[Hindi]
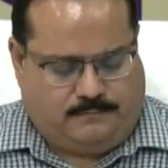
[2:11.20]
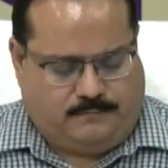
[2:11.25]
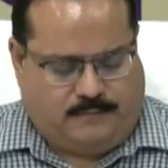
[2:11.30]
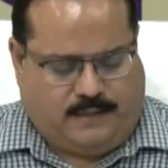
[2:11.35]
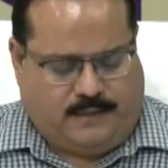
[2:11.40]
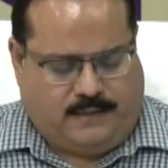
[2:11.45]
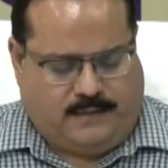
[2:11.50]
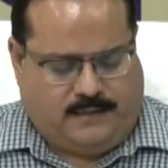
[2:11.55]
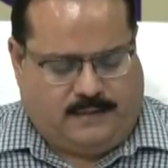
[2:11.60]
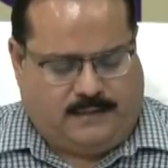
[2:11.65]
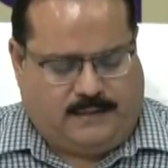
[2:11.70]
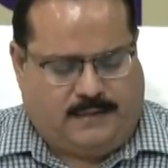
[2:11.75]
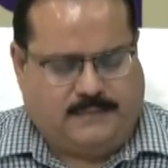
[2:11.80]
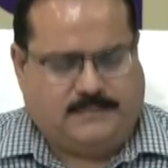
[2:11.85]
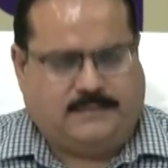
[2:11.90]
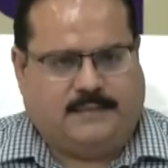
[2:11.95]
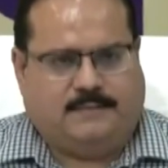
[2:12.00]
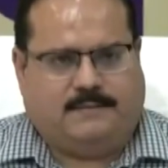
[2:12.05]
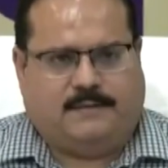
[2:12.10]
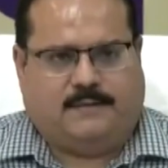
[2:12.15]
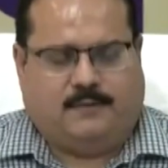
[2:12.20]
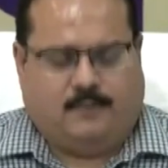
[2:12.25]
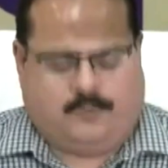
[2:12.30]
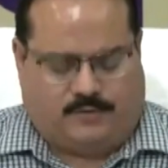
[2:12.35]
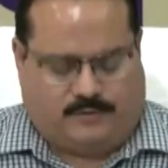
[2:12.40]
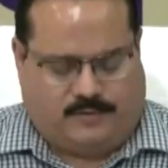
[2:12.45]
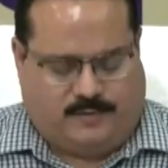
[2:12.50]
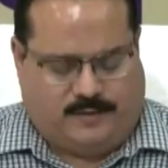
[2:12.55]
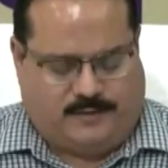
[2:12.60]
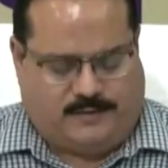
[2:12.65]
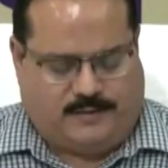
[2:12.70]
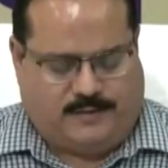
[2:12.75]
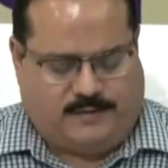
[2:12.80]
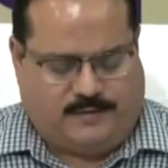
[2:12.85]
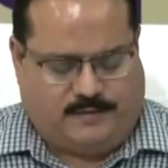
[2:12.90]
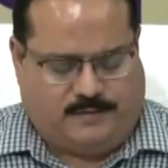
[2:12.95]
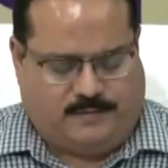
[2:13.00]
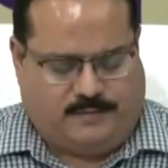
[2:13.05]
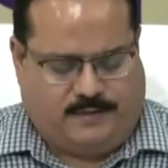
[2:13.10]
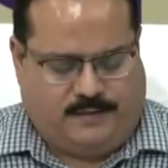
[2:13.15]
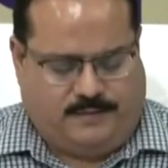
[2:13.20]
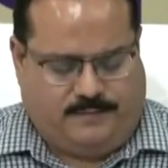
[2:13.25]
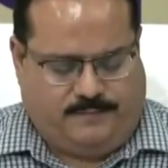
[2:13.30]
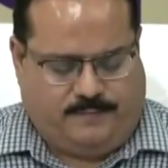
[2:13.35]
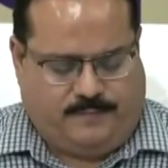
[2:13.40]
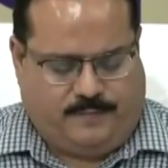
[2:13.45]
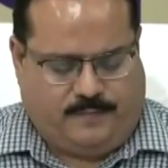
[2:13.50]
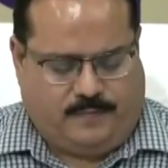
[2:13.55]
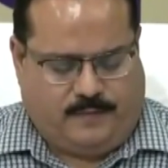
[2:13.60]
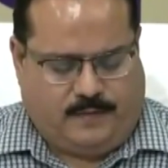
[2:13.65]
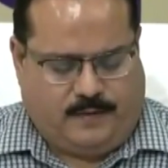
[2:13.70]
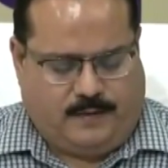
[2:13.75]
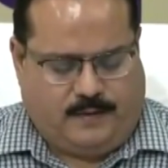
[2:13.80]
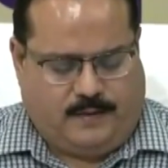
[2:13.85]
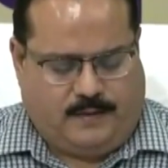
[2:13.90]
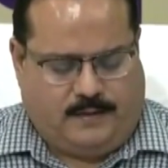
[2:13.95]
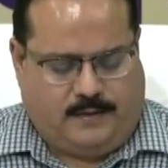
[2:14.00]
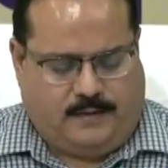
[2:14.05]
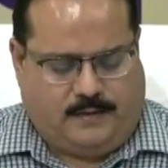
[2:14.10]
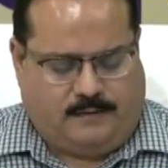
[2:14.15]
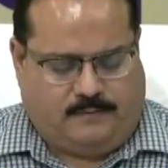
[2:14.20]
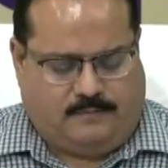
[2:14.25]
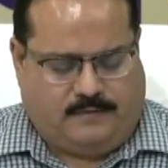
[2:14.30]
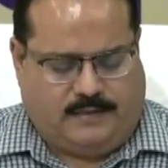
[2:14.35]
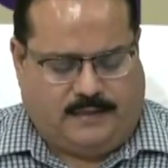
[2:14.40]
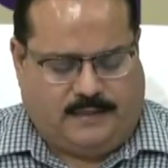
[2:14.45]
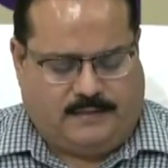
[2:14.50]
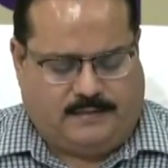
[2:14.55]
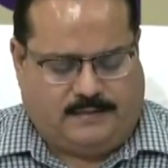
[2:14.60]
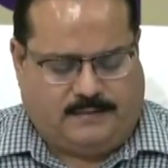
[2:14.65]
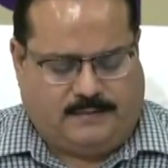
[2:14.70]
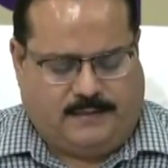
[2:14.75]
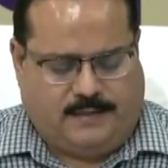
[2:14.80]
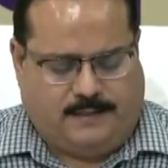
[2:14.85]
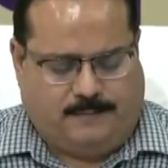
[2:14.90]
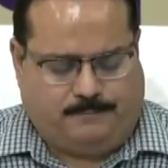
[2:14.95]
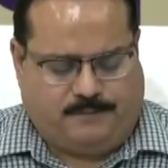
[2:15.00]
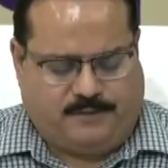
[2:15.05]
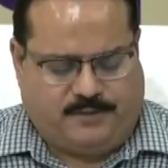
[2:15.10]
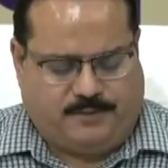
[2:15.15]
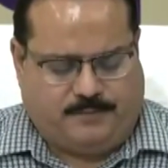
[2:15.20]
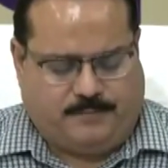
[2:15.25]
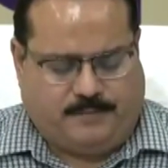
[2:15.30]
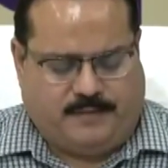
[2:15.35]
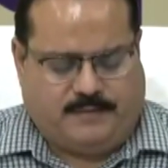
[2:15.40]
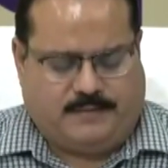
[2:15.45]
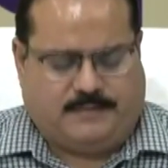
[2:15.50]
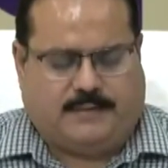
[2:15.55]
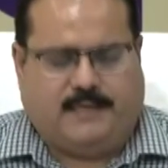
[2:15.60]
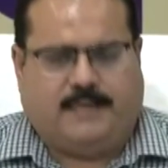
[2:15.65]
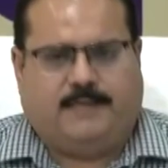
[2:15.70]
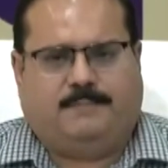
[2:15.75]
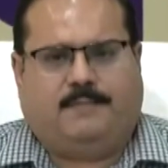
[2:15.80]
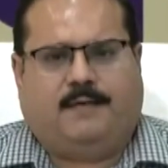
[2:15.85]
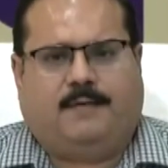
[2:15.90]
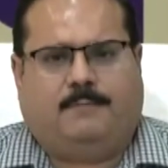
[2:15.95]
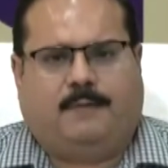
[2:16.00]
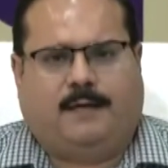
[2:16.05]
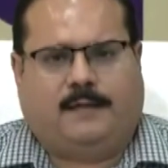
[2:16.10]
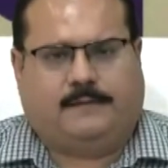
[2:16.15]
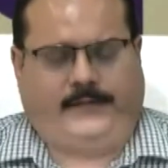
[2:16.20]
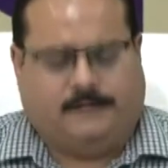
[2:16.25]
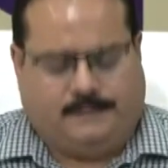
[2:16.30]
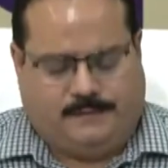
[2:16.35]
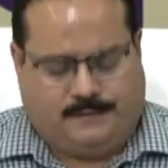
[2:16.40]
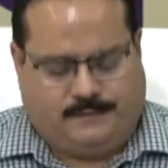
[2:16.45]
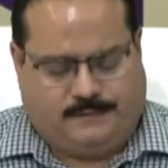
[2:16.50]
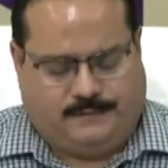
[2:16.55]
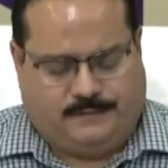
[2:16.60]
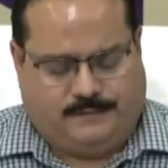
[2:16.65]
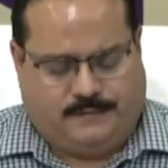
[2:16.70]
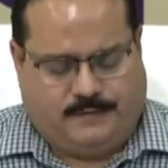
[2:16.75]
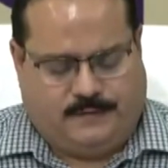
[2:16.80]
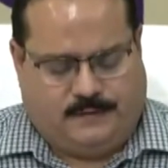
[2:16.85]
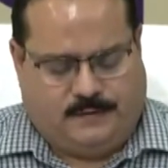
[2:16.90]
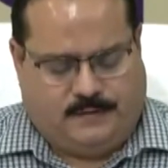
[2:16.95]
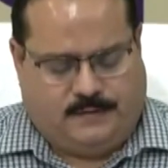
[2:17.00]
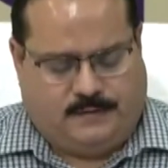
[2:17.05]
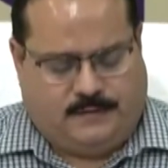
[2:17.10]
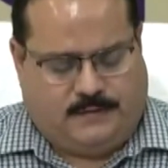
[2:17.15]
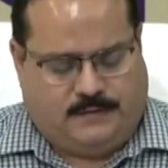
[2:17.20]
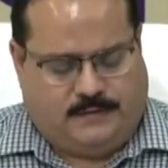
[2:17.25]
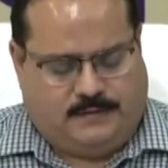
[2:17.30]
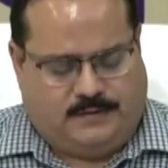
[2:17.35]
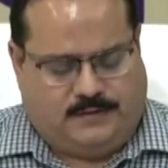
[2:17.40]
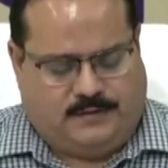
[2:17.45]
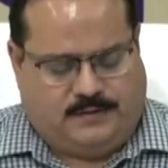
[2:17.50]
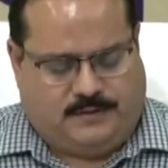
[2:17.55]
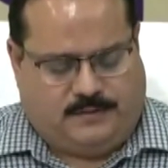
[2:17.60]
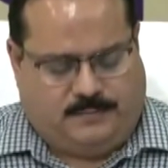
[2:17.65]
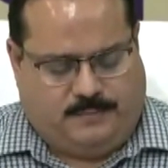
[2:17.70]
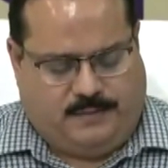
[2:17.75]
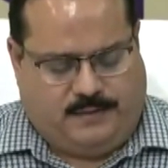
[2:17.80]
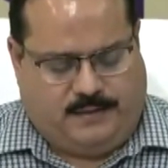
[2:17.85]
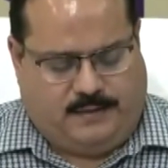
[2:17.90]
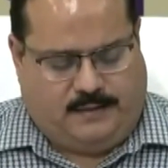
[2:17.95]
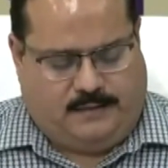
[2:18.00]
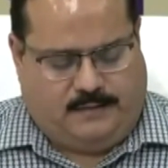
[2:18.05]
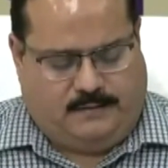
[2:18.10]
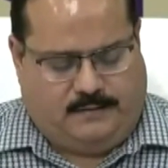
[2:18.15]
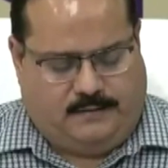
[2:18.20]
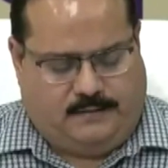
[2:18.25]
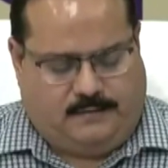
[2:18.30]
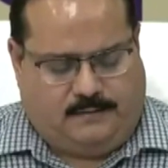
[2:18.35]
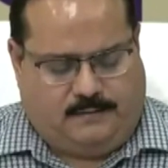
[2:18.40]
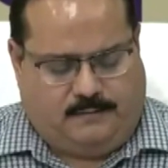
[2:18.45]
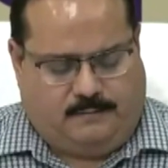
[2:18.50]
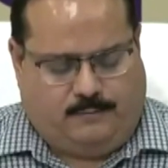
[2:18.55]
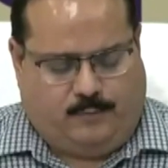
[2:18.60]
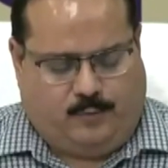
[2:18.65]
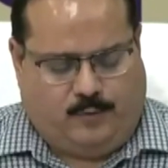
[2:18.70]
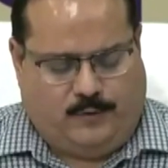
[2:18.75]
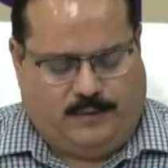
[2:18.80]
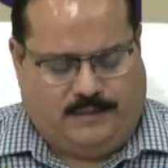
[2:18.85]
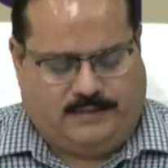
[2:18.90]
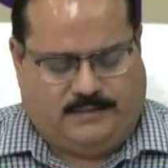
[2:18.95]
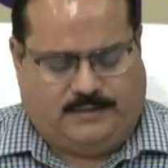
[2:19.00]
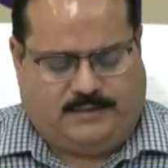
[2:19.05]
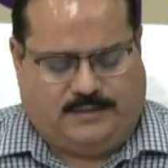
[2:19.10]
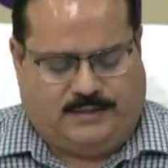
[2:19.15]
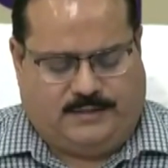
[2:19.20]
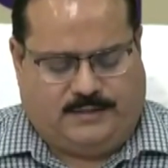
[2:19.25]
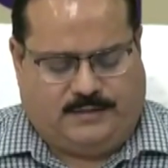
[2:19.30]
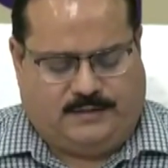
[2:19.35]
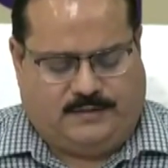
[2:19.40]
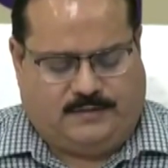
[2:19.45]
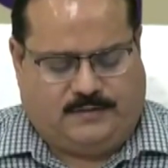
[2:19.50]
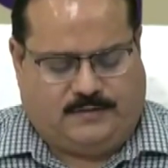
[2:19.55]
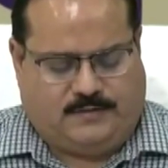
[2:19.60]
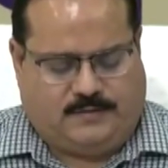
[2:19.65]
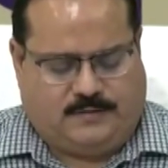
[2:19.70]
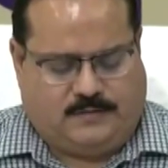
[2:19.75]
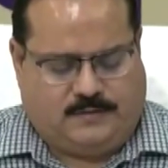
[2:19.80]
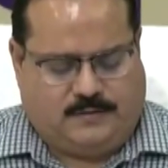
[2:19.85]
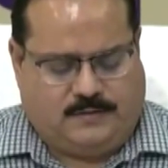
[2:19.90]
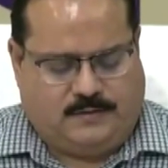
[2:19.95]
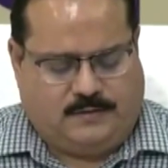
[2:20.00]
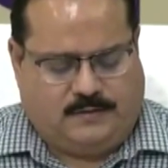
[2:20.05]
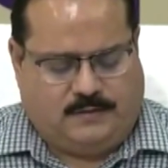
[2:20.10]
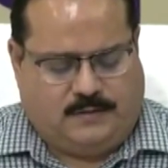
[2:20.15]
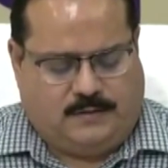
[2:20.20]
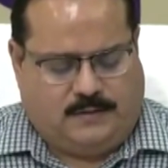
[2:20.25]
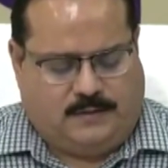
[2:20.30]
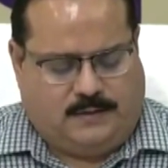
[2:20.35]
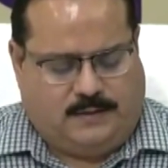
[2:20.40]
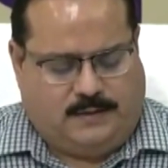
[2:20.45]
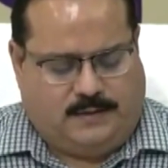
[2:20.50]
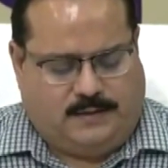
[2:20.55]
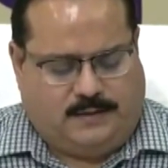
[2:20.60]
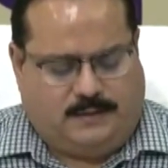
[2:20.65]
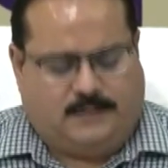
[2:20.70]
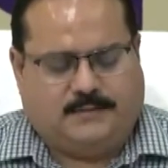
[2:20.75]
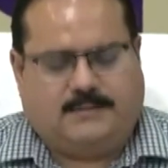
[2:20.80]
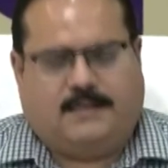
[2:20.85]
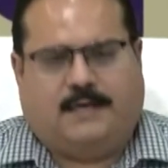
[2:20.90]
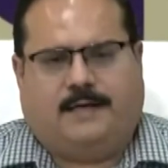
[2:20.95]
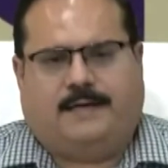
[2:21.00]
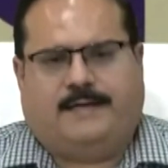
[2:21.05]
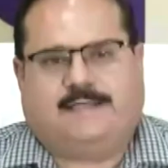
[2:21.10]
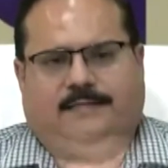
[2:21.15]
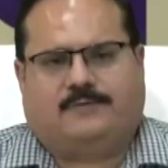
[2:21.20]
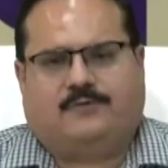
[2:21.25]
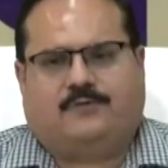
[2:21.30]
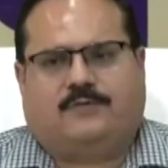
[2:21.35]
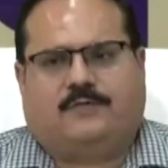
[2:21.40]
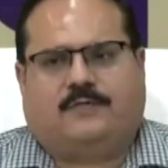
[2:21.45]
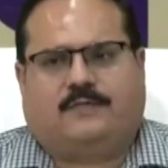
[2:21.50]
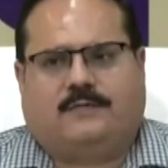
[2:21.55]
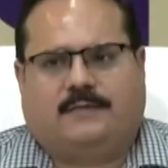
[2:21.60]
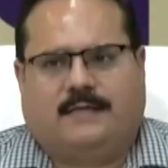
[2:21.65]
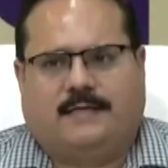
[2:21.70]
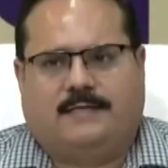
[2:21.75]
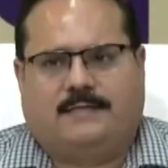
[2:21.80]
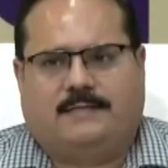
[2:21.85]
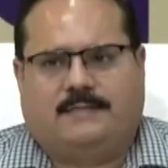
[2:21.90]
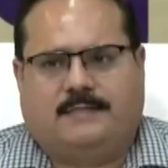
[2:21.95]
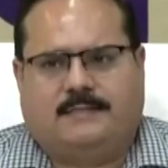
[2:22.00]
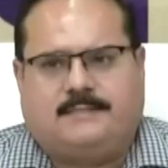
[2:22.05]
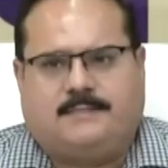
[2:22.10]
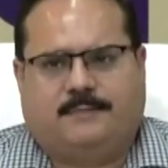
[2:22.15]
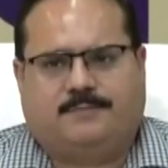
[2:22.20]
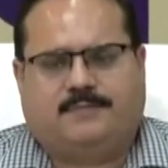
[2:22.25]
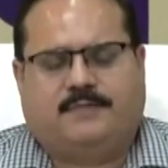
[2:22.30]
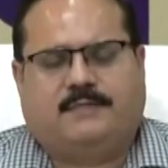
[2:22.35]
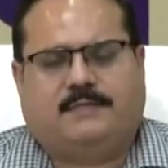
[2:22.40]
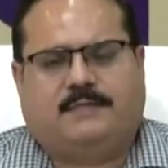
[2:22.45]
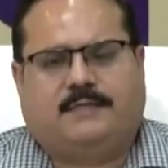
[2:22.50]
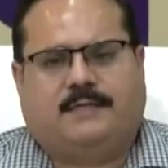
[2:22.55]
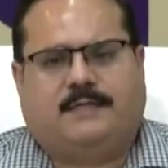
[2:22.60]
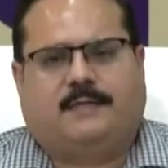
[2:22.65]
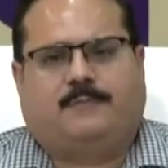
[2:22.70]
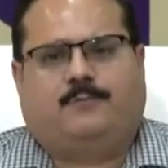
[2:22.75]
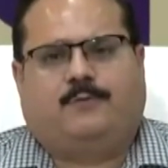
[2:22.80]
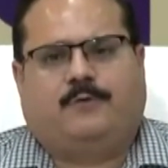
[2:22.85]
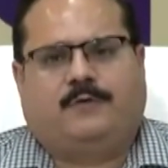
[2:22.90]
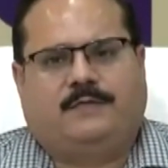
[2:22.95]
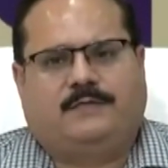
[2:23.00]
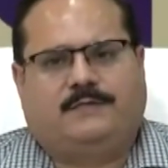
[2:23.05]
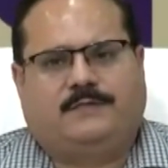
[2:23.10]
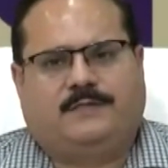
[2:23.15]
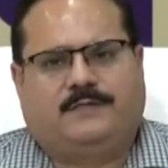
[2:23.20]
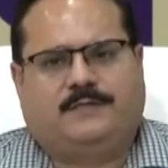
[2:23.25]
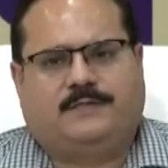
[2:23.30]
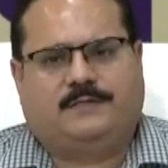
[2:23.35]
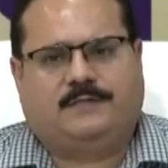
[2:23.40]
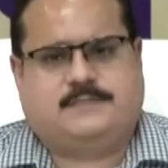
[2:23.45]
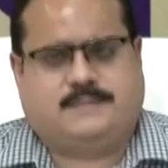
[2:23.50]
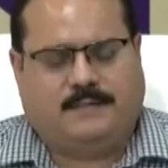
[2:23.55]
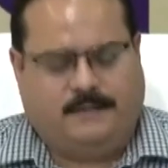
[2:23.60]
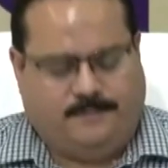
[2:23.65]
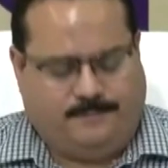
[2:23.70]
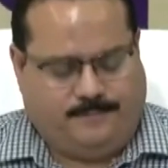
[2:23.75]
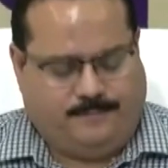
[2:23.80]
12 गाजियाबाद लोकसभा क्षेत्र में एक विधानसभा है पचपन साहिबाबाद जिसमें पोलिंग स्टेशंस एक हज़ार एक सौ सत्ताईस हैं सबसे ज़्यादा पोलिंग स्टेशन हैं